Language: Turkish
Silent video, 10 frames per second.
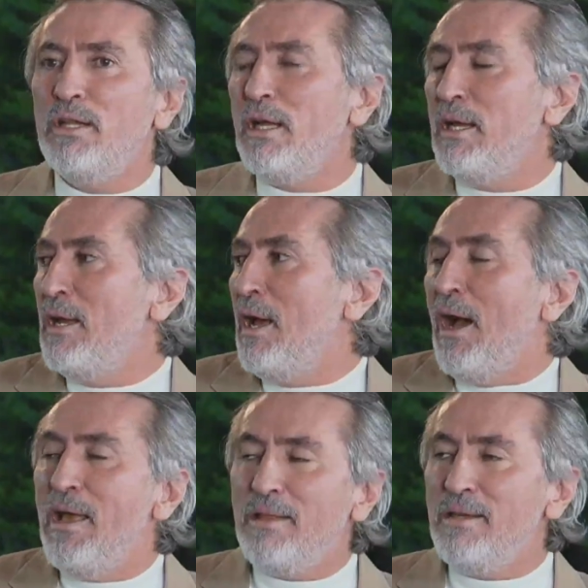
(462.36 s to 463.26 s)
onlar da
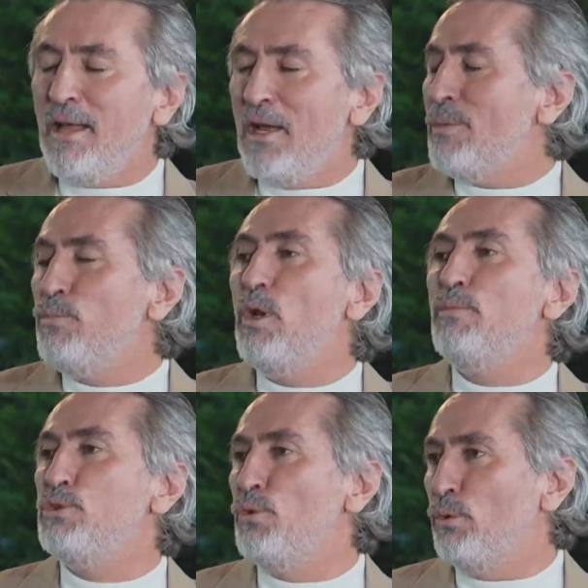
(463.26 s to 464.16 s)
hayatın gerçekten
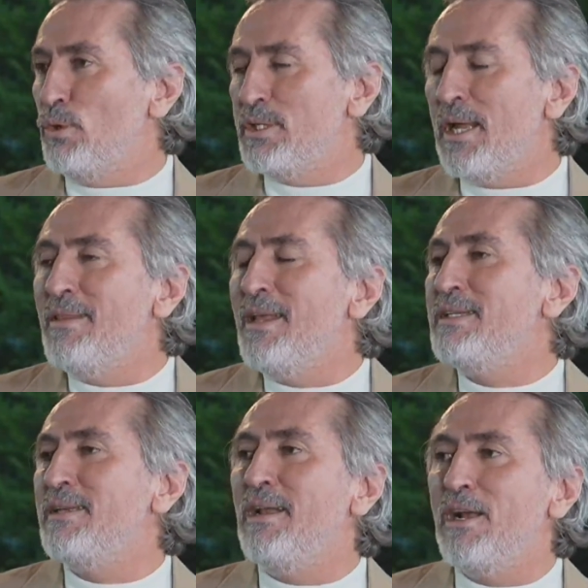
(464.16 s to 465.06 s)
böyle bir şey olduğunu zaten
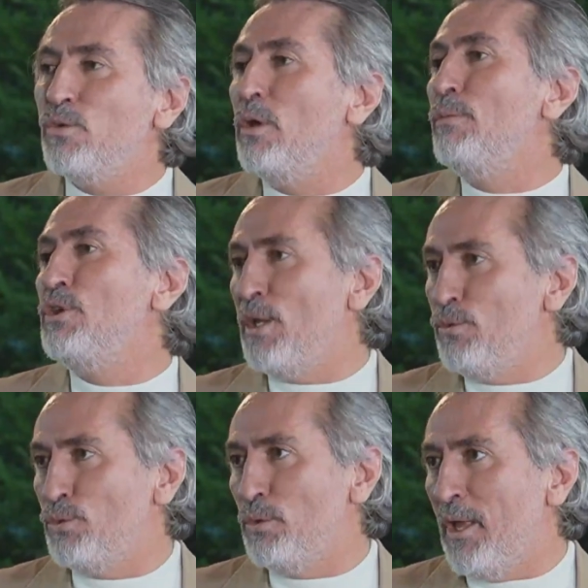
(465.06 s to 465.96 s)
ne isterlerse
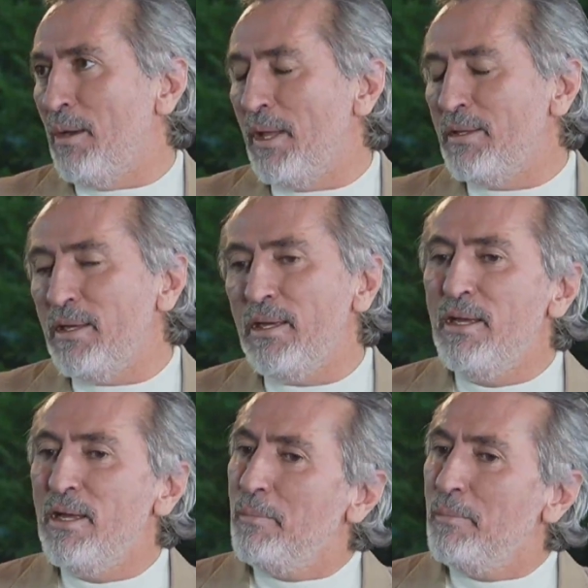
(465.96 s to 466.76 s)
olabileceğini düşündüler belki.